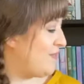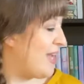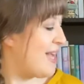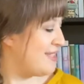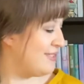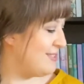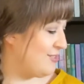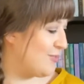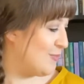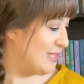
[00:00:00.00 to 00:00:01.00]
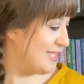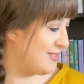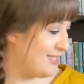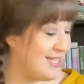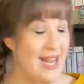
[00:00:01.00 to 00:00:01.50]
werde,
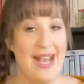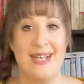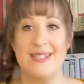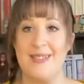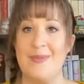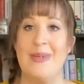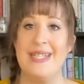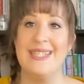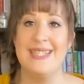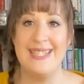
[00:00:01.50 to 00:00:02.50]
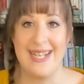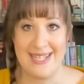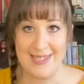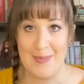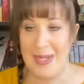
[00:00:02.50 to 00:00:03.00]
zumindest den ersten Band dann
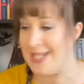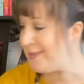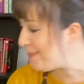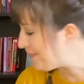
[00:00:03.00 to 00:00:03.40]
erstmal.